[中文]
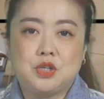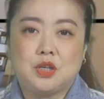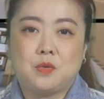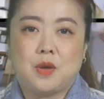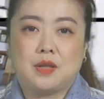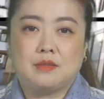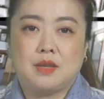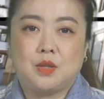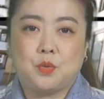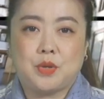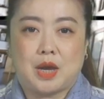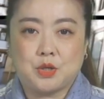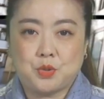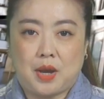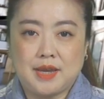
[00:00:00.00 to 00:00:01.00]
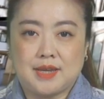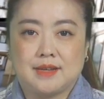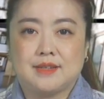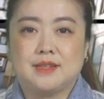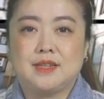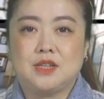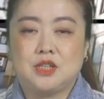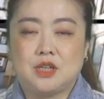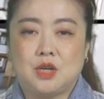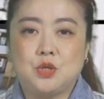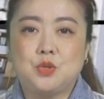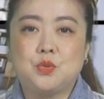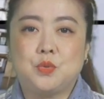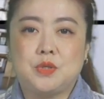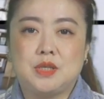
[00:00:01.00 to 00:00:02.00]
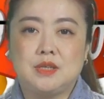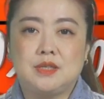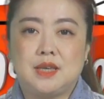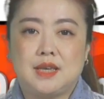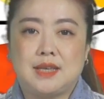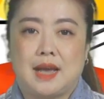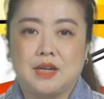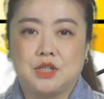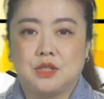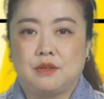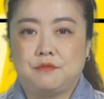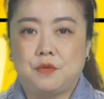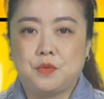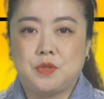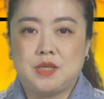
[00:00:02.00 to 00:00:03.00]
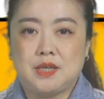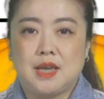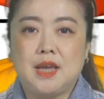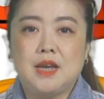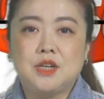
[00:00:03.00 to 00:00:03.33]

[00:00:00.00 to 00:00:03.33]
款电动牙刷也可以深入清洁牙齿的缝隙，